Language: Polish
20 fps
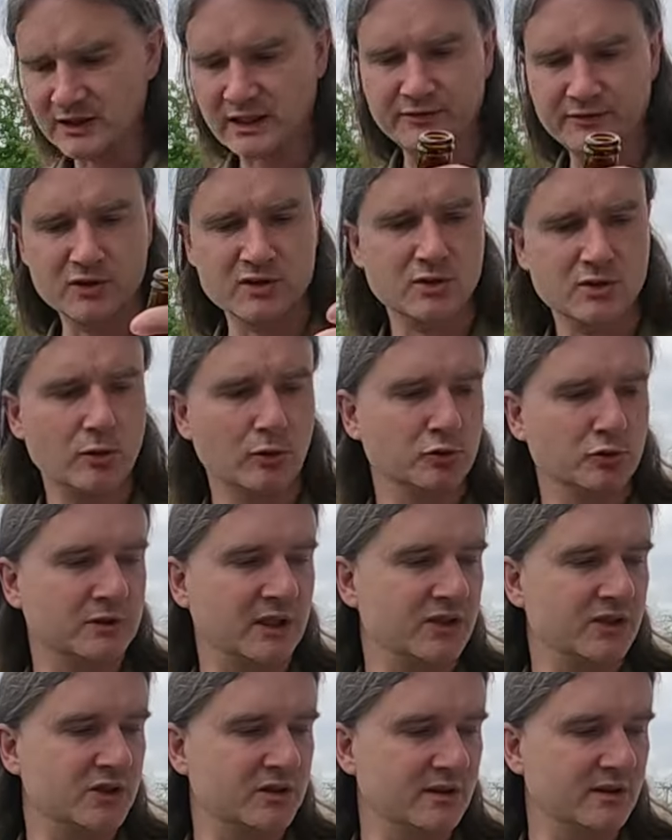nawiązują
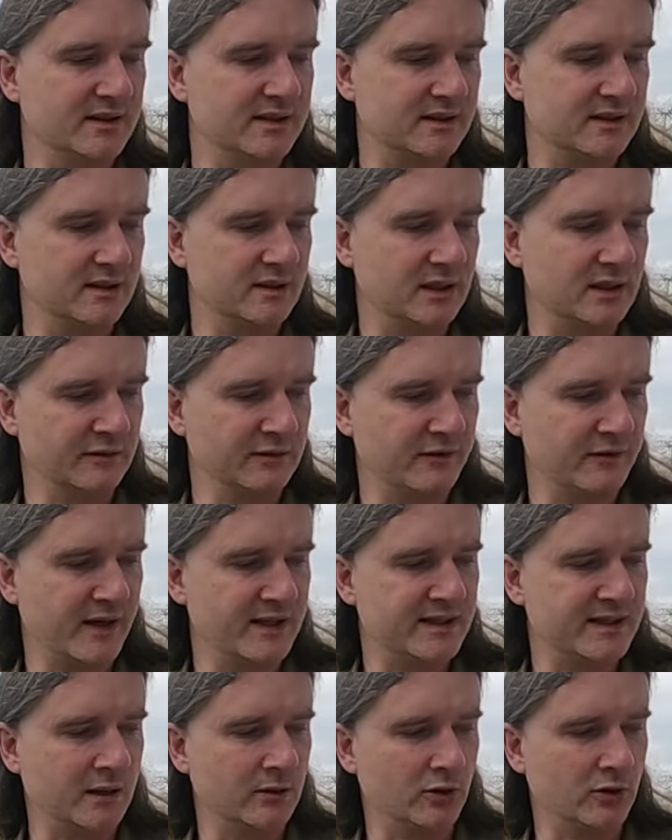tutaj, że to jest e,
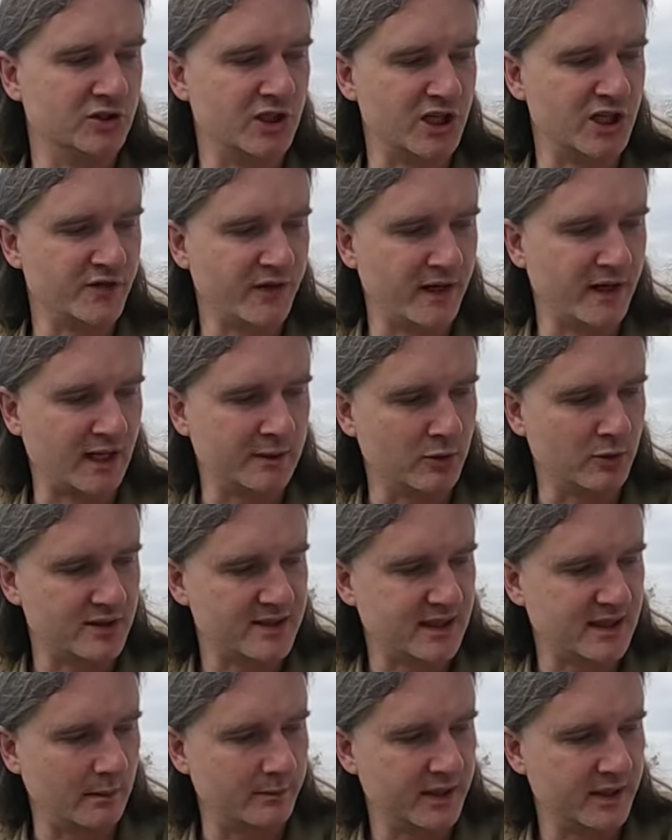Hefeweizen orzeźwia jak
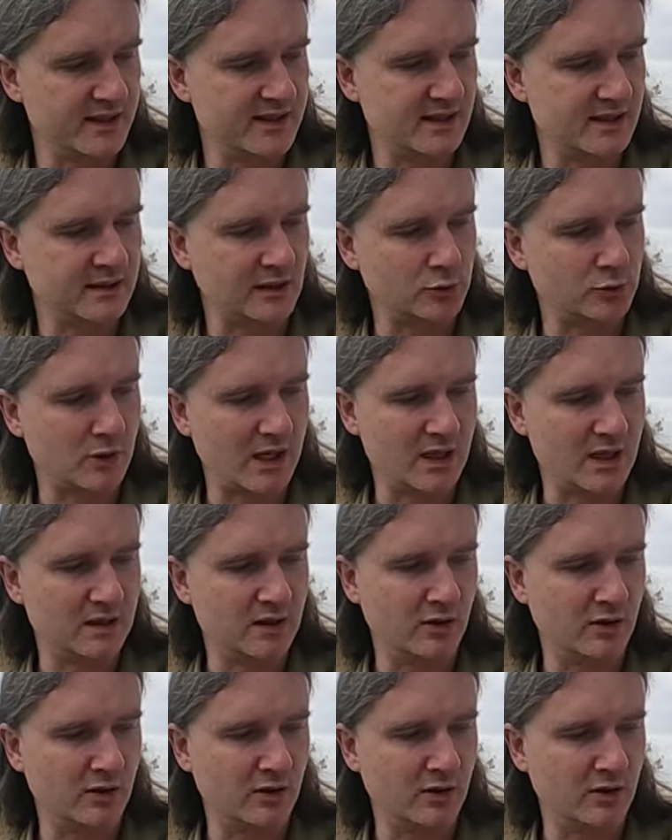morska bryza, naturalny